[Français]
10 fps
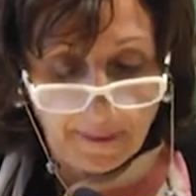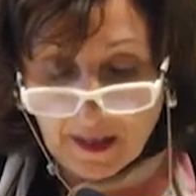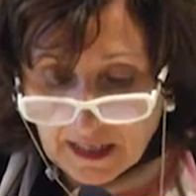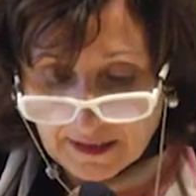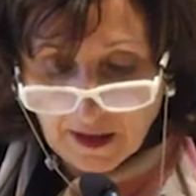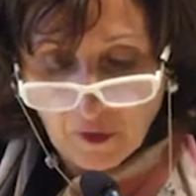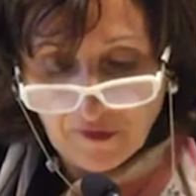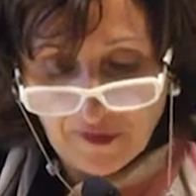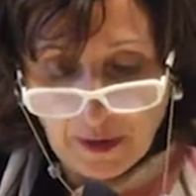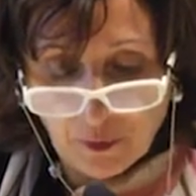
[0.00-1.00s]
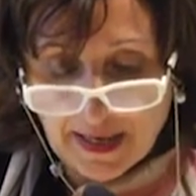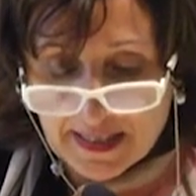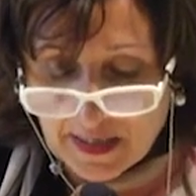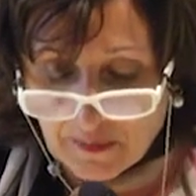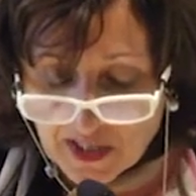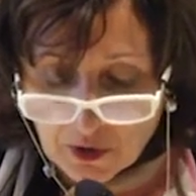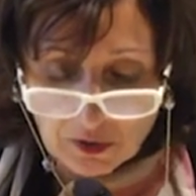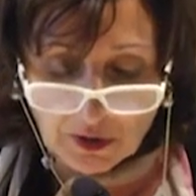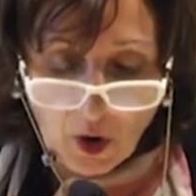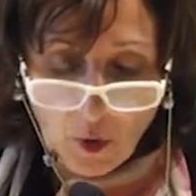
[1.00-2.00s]
Il était enfin une
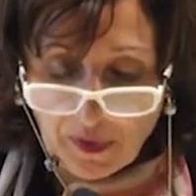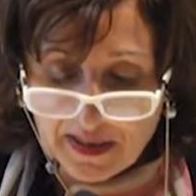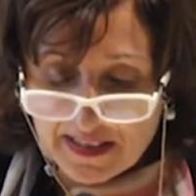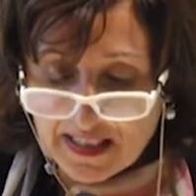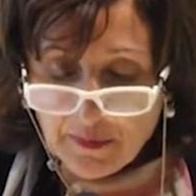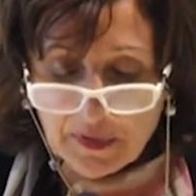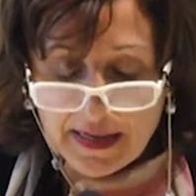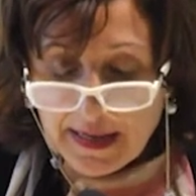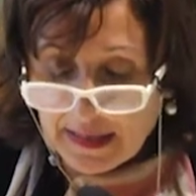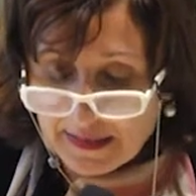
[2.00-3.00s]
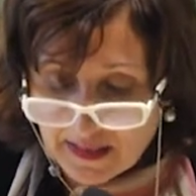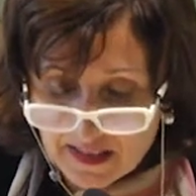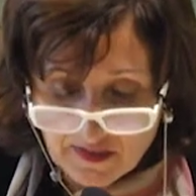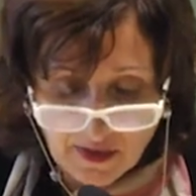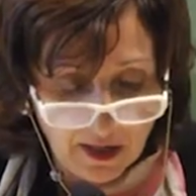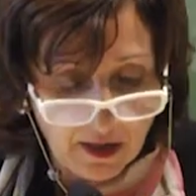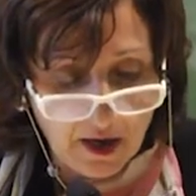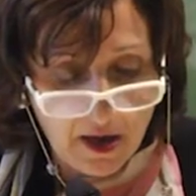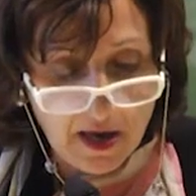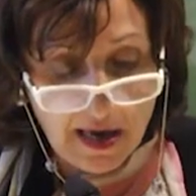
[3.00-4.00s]
exception au principe de l'égalité civile
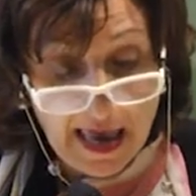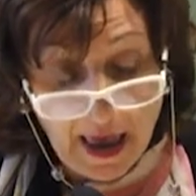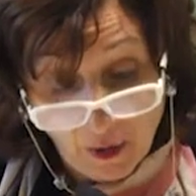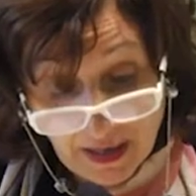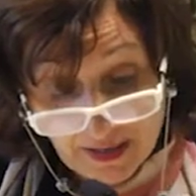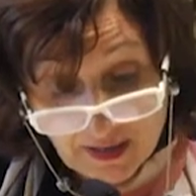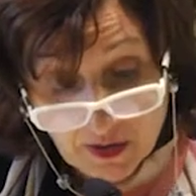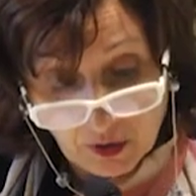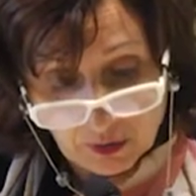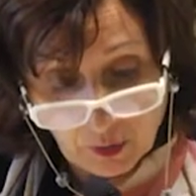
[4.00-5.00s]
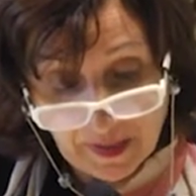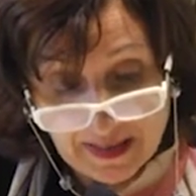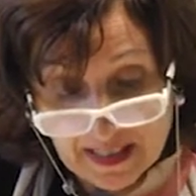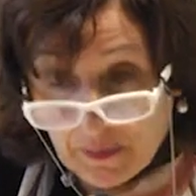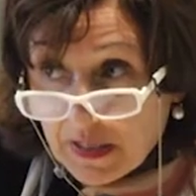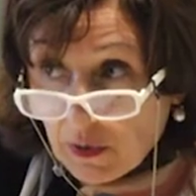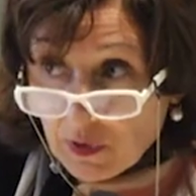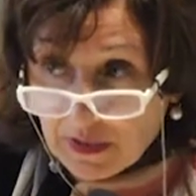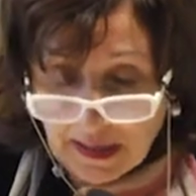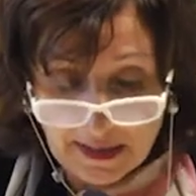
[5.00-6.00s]
et en quelque sorte aux principe de
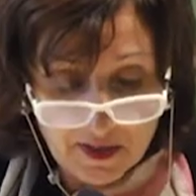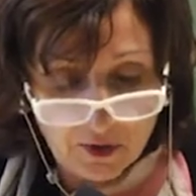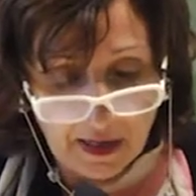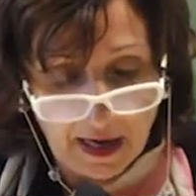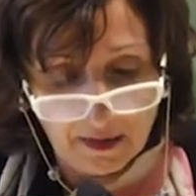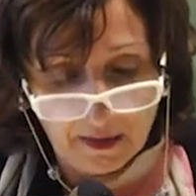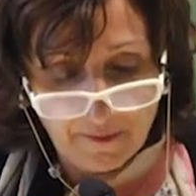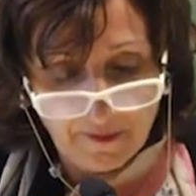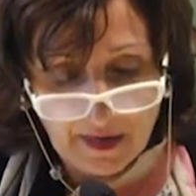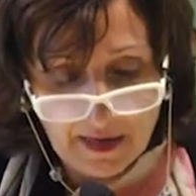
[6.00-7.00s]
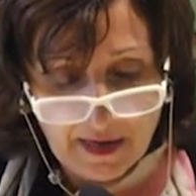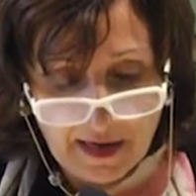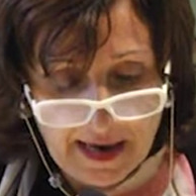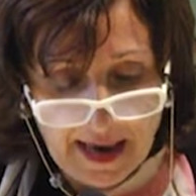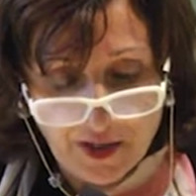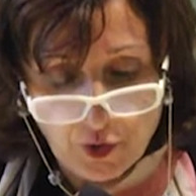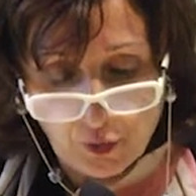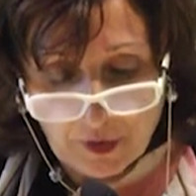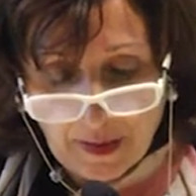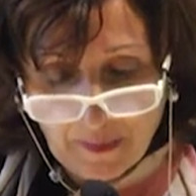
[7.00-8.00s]
l'unité nationale. Et
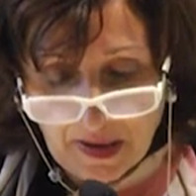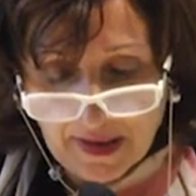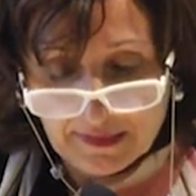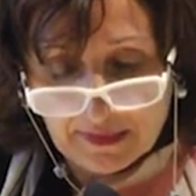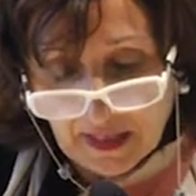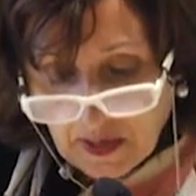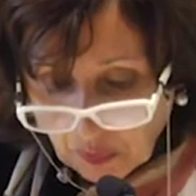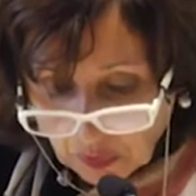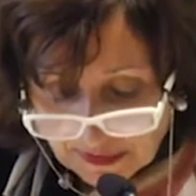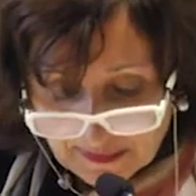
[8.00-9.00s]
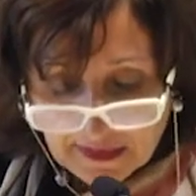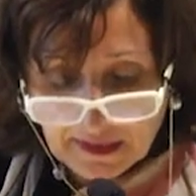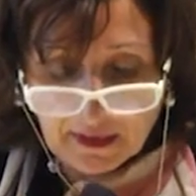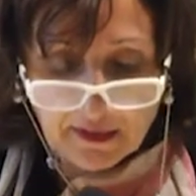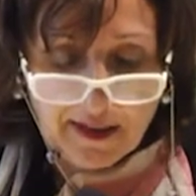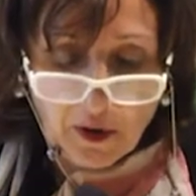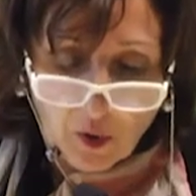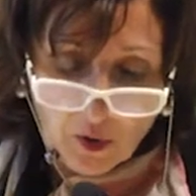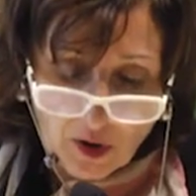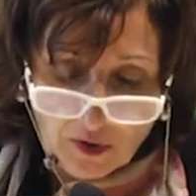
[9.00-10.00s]
sur les plantes hypothétiques des
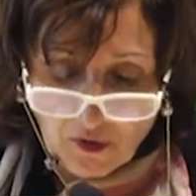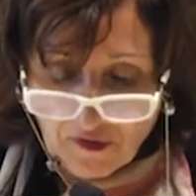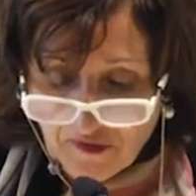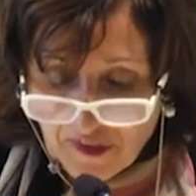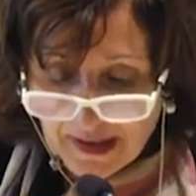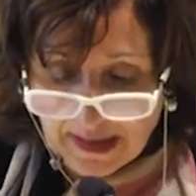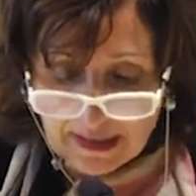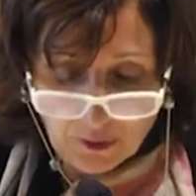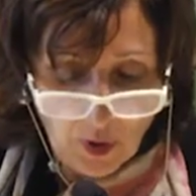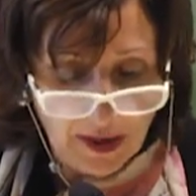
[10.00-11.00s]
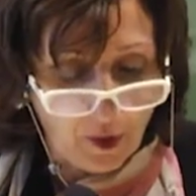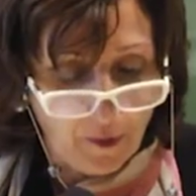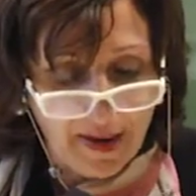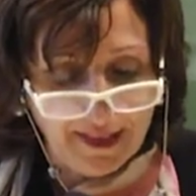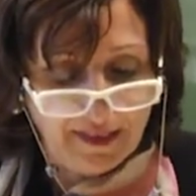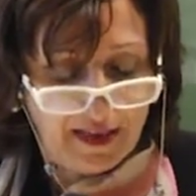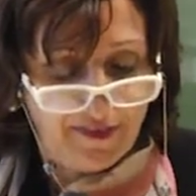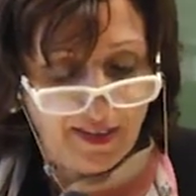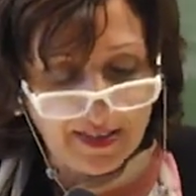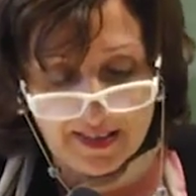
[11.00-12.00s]
colonnes au fait que les droits communs de la
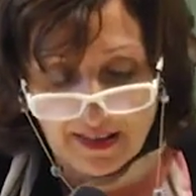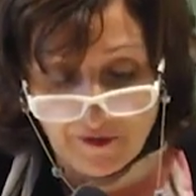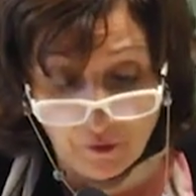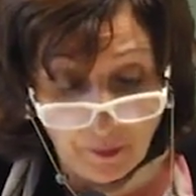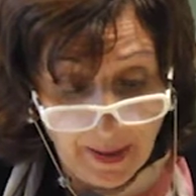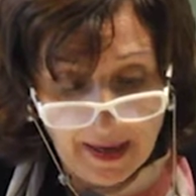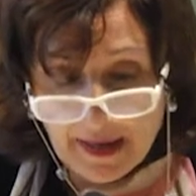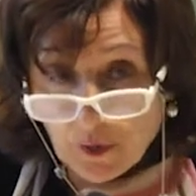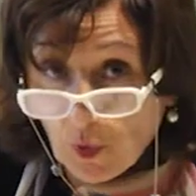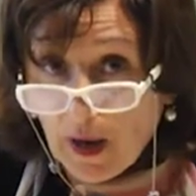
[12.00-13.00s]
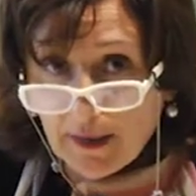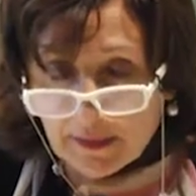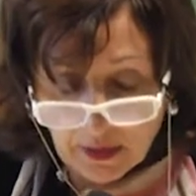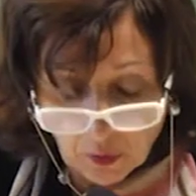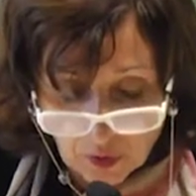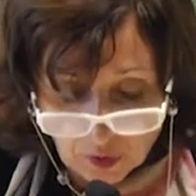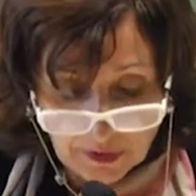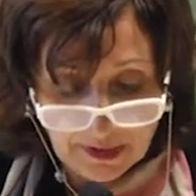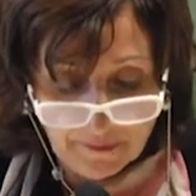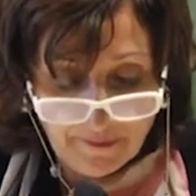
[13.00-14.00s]
France ne furent pas les droits des
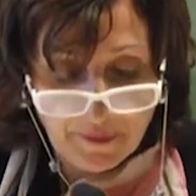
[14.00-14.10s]
colonies,